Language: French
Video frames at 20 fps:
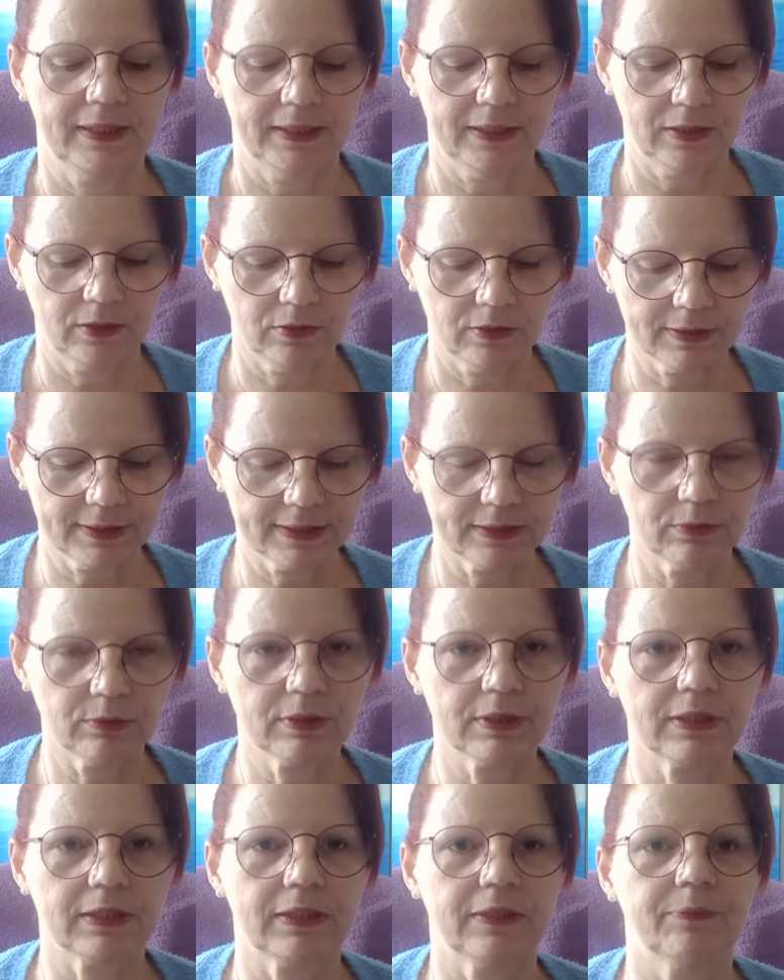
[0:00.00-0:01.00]
quand c'est
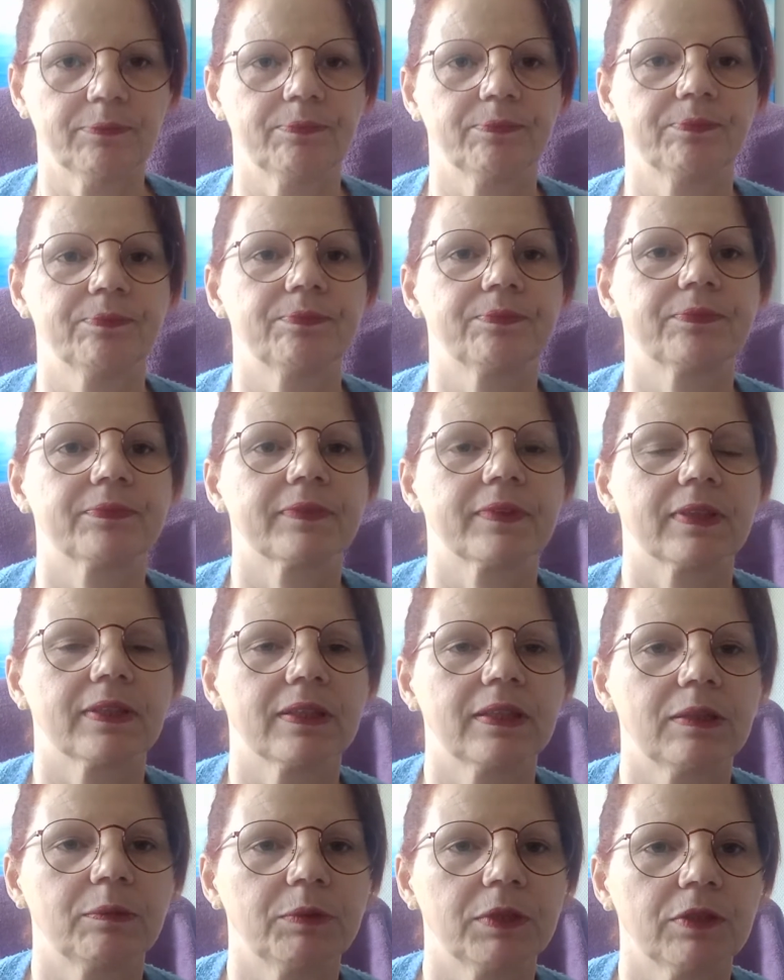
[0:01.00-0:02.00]
OK,
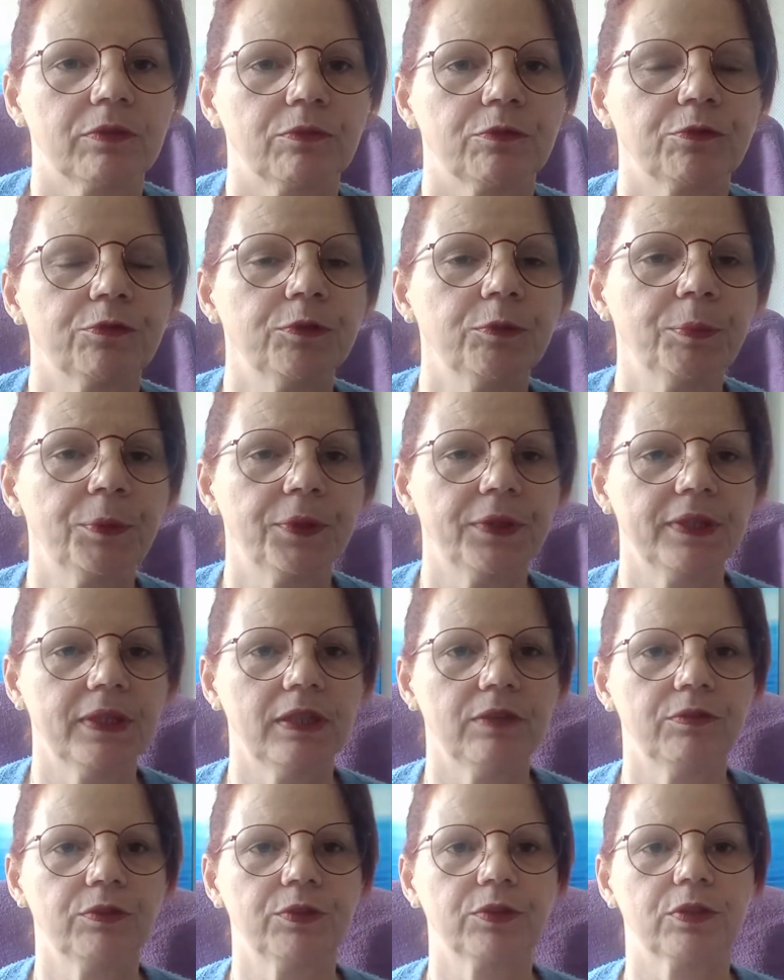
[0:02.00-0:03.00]
eh bien, vous
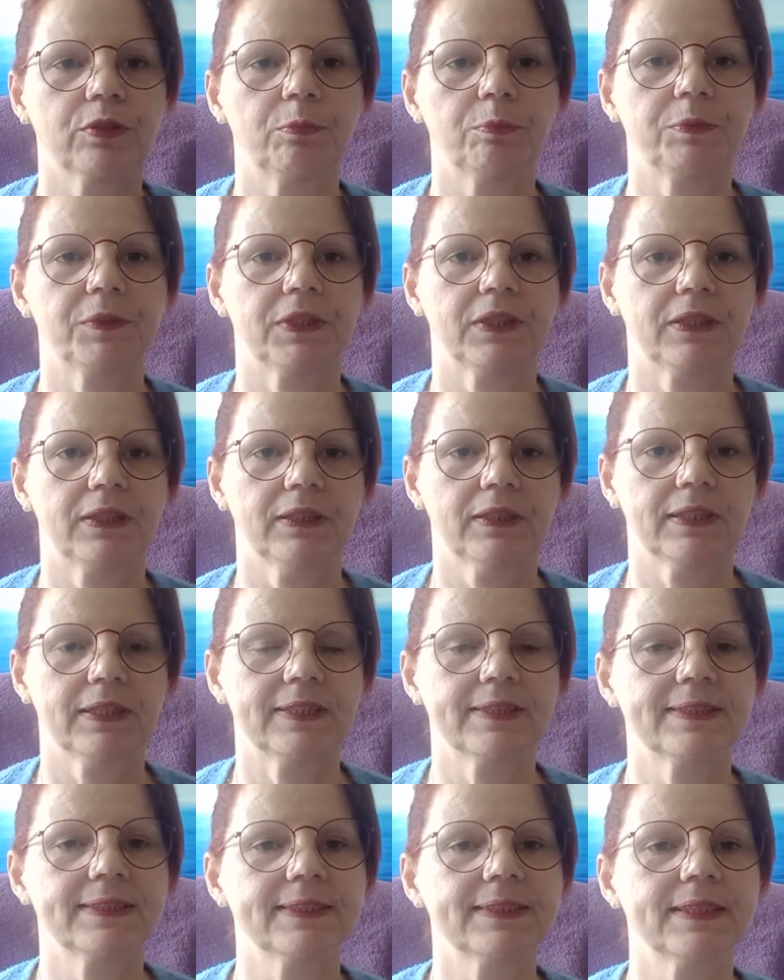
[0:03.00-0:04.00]
prenez votre pierre et
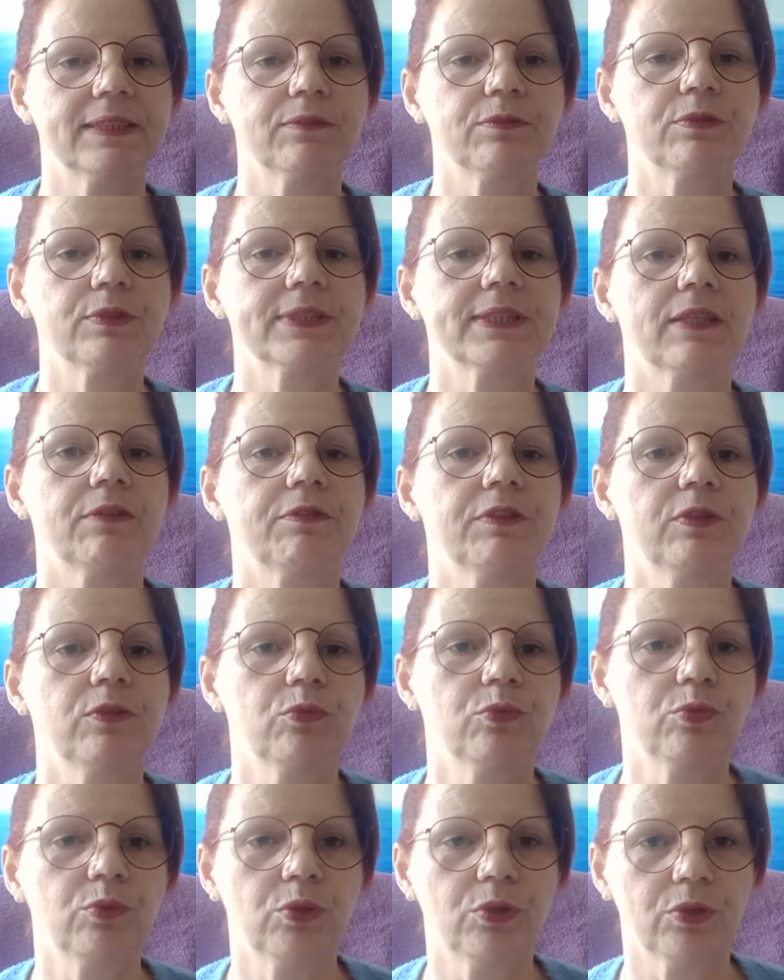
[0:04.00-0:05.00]
si vous avez une
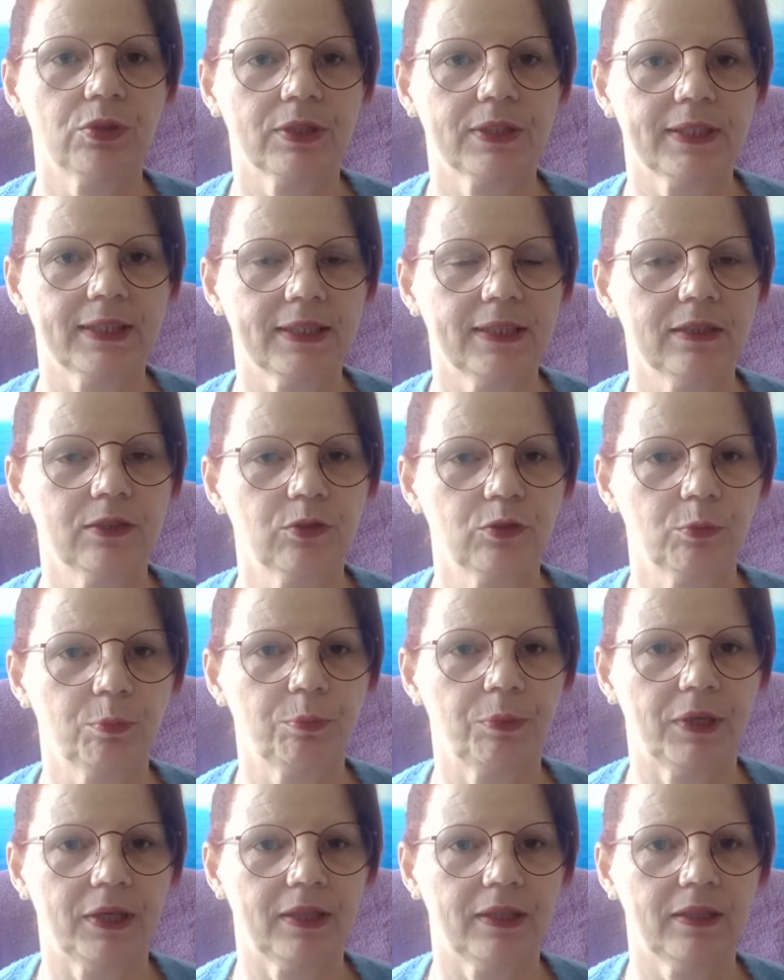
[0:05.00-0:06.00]
douleur quelque
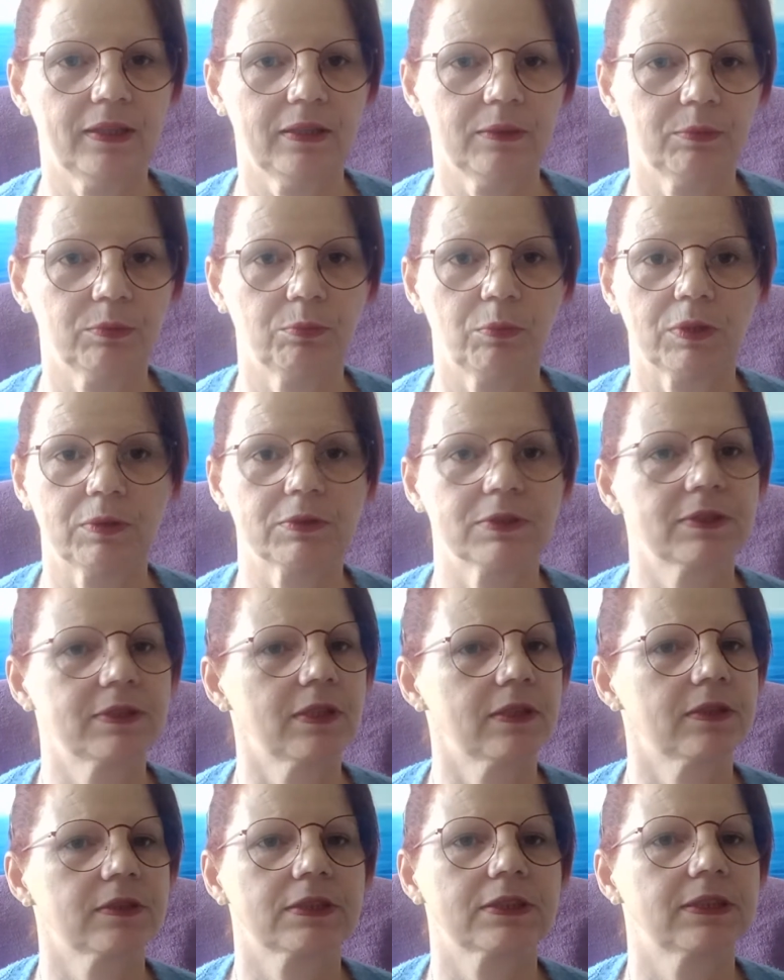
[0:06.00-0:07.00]
part, bah,
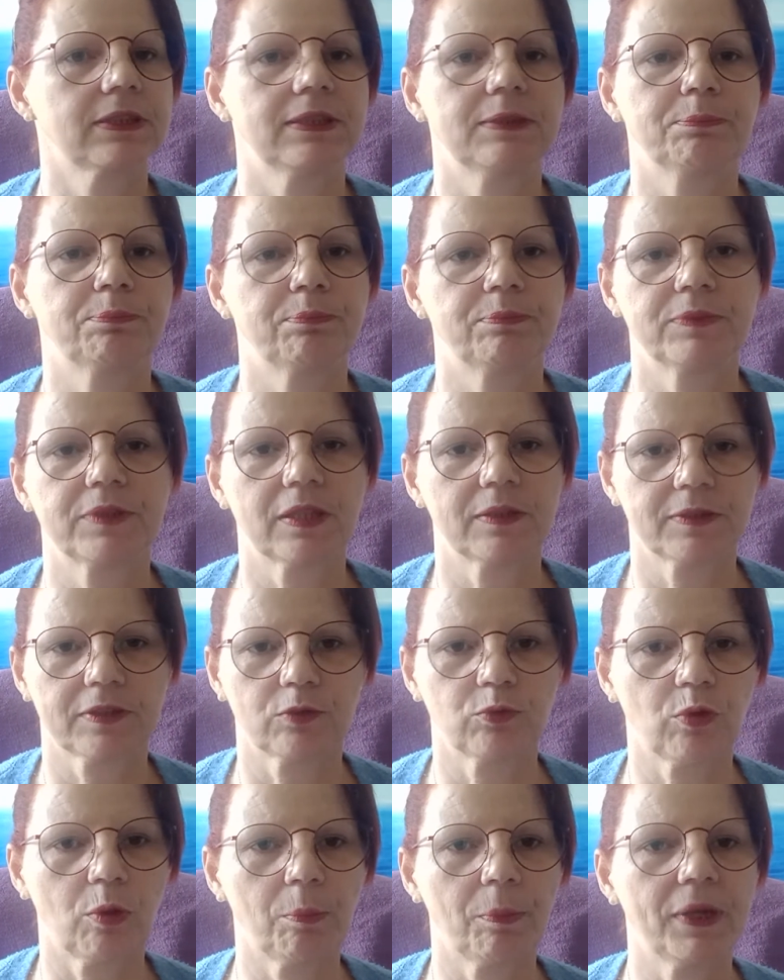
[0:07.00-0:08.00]
ça, ne
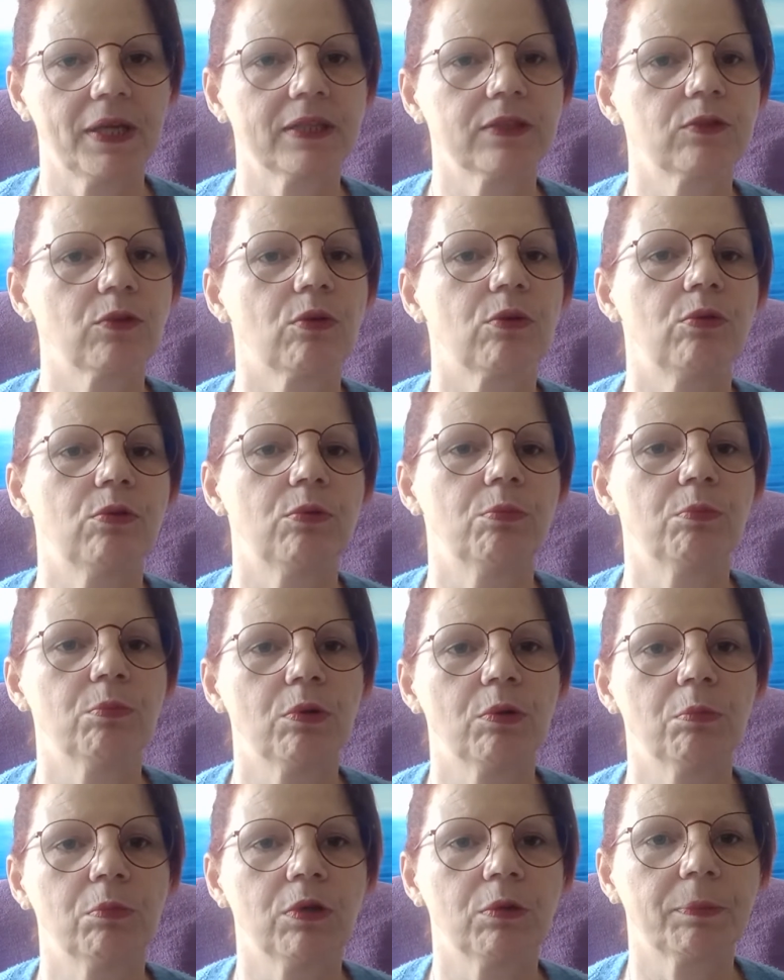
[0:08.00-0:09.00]
doit pas être dans le
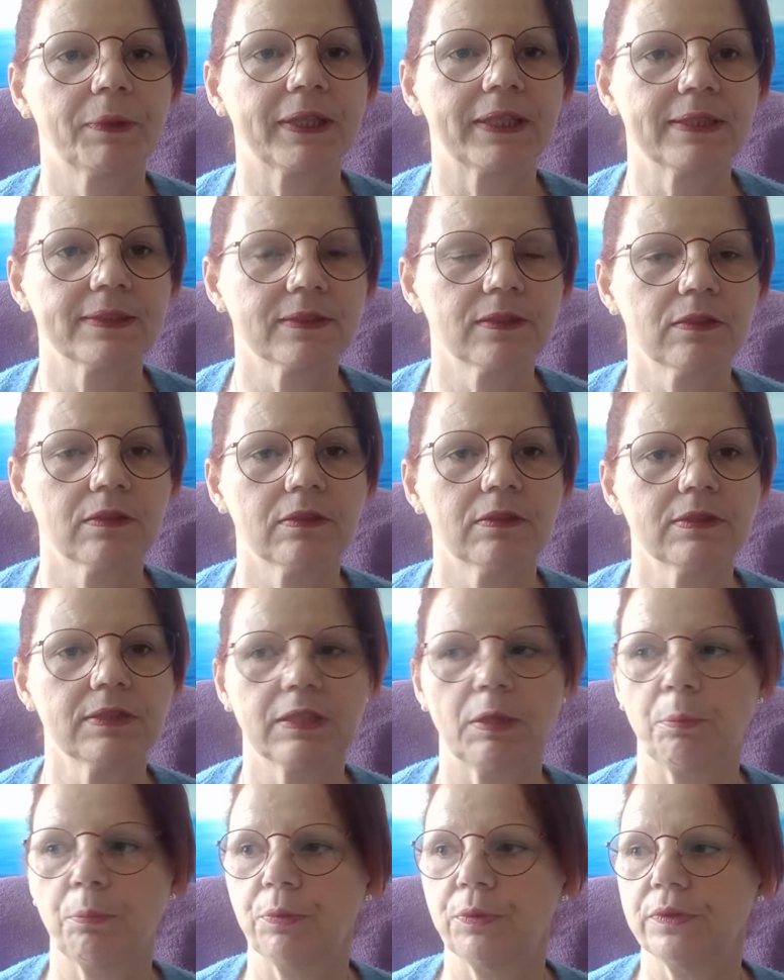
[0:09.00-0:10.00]
moment présent, hein,
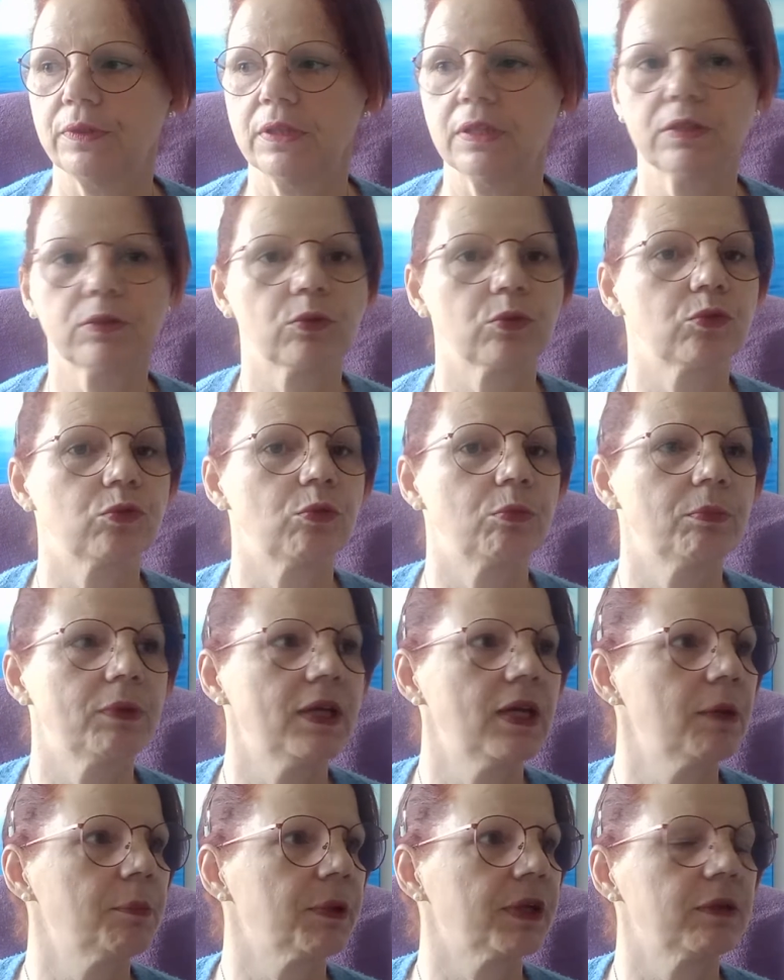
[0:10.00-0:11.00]
ça peut être
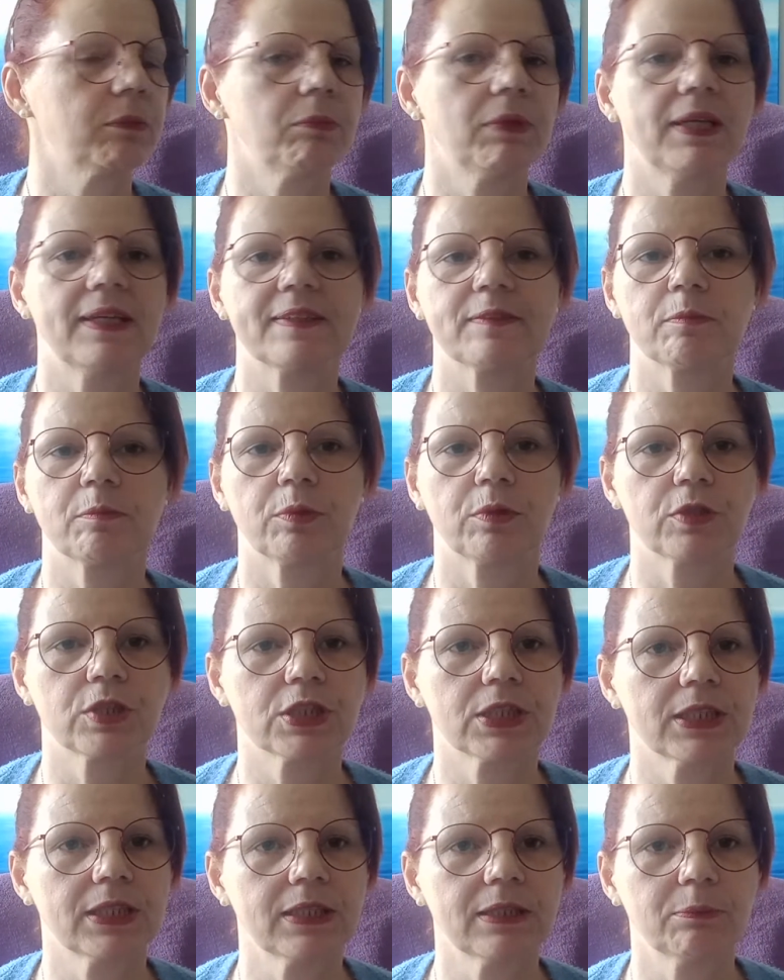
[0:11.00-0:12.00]
demain, après-demain, la semaine
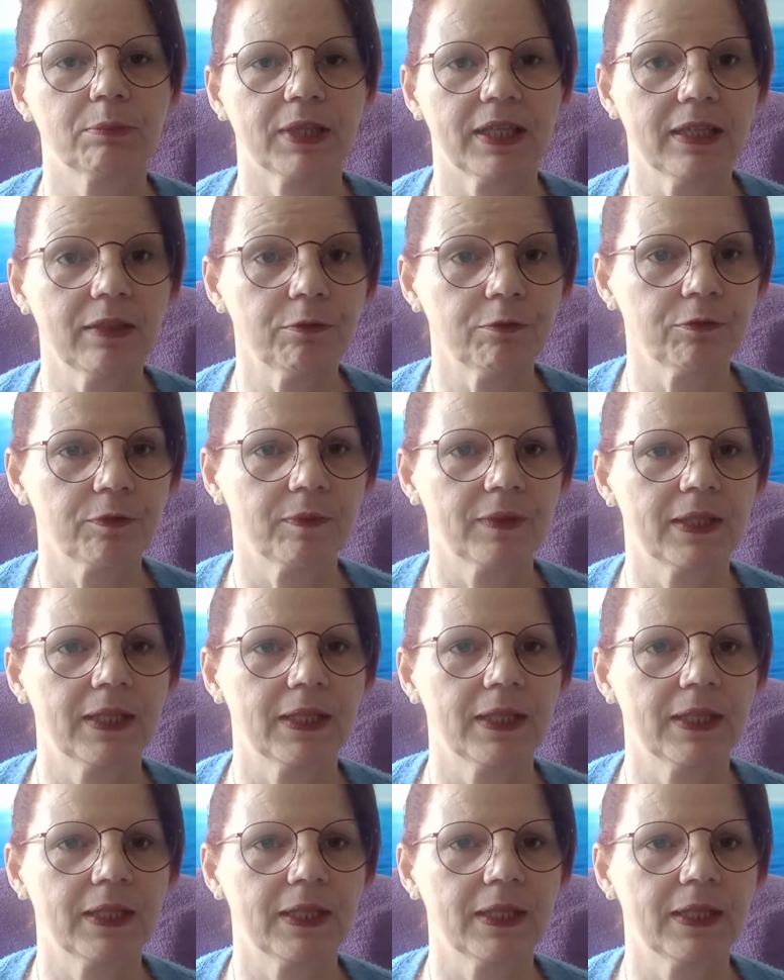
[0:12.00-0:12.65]
prochaine, bref.